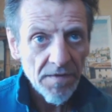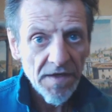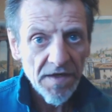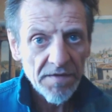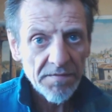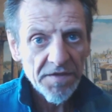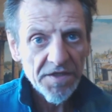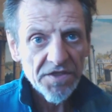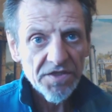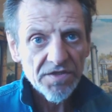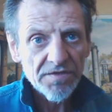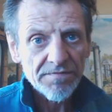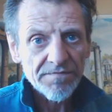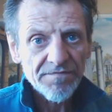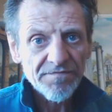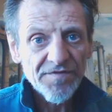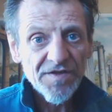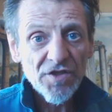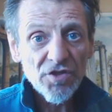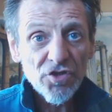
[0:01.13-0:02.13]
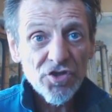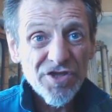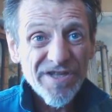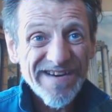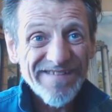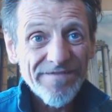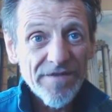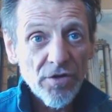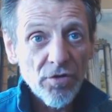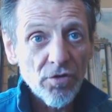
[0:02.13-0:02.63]
Bene amici, video
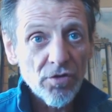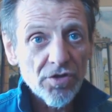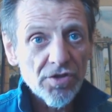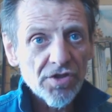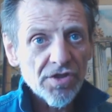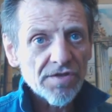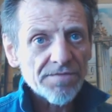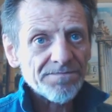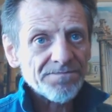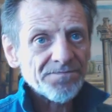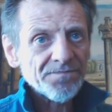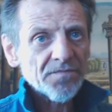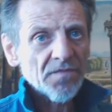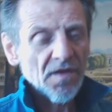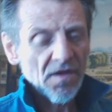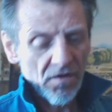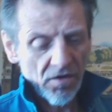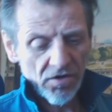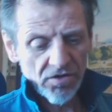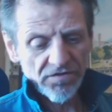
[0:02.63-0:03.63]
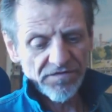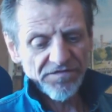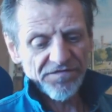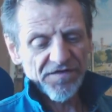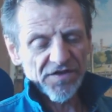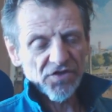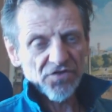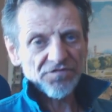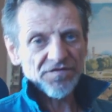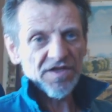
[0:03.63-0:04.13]
straveloce. Oggi vi
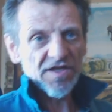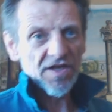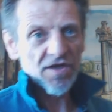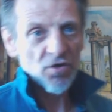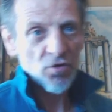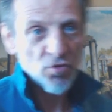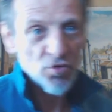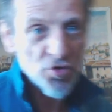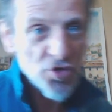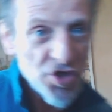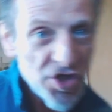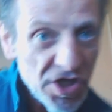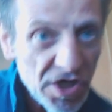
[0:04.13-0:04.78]
faccio vedere un